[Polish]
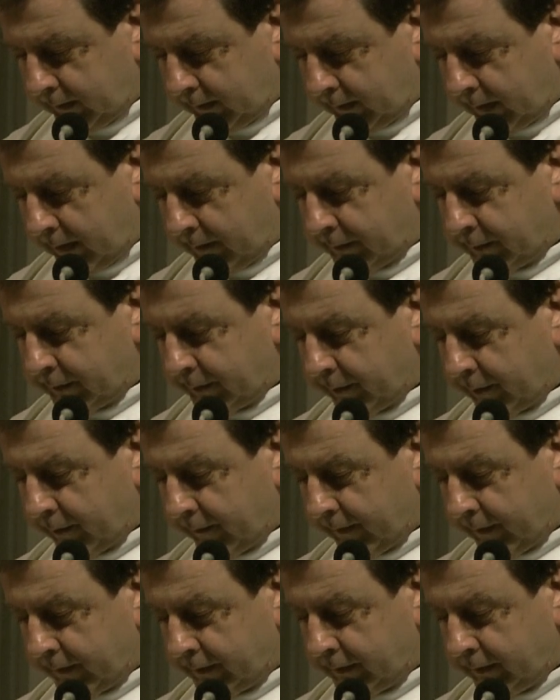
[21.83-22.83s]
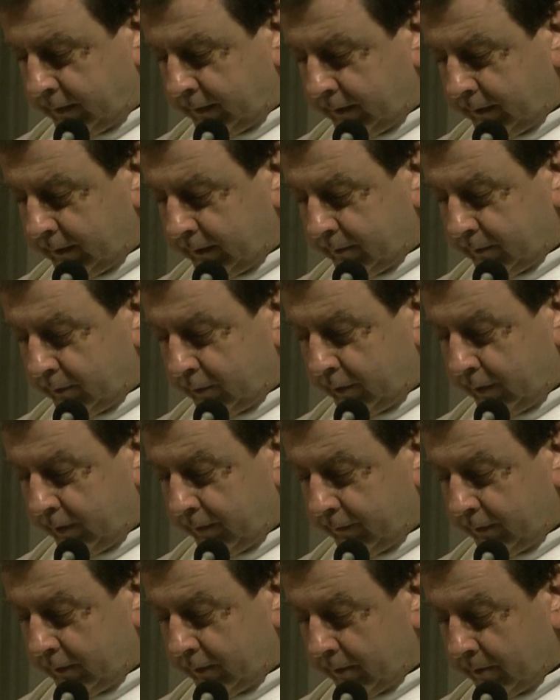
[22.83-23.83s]
Tam przyprowadzili mu
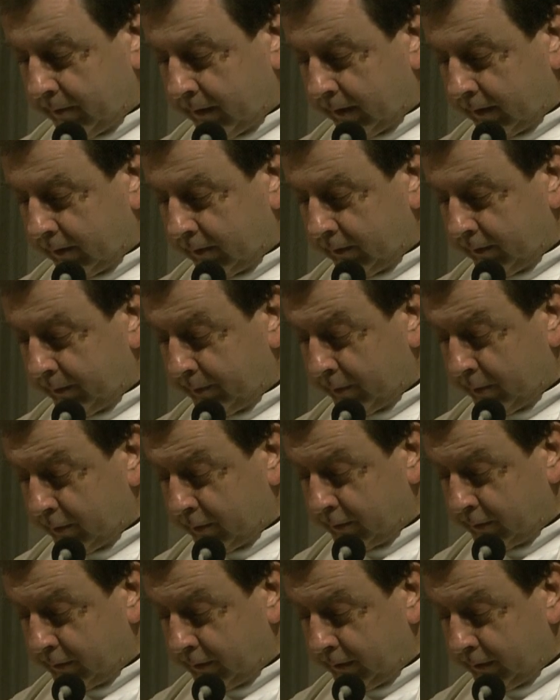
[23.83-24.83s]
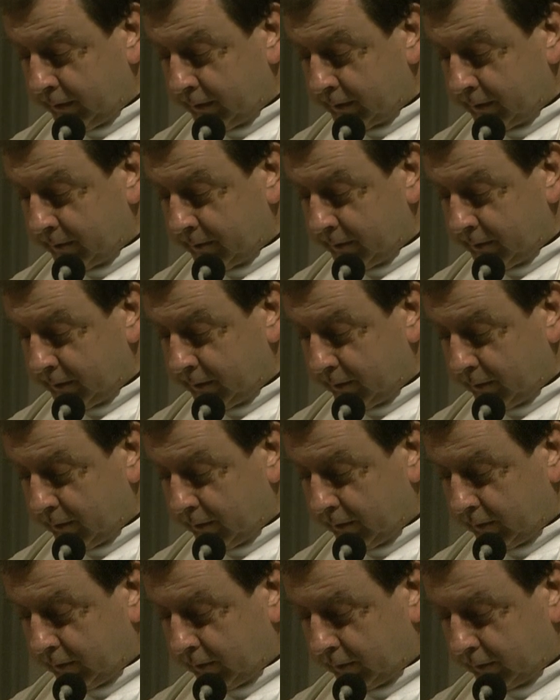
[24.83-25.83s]
niewidomego i prosili, żeby się
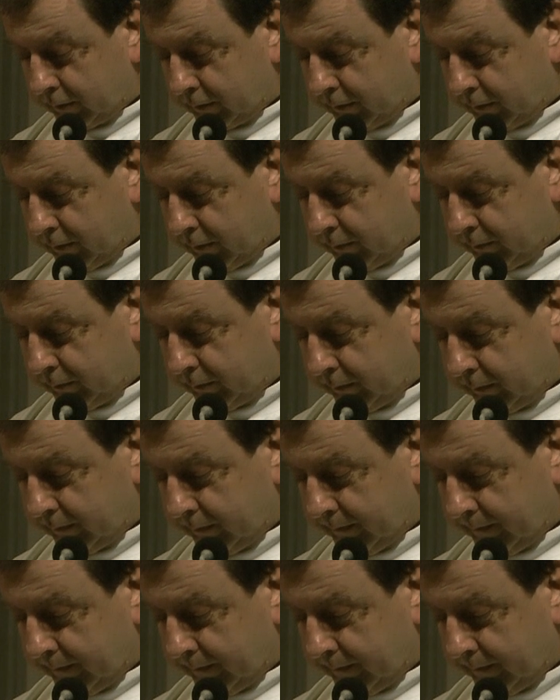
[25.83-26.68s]
go dotknął.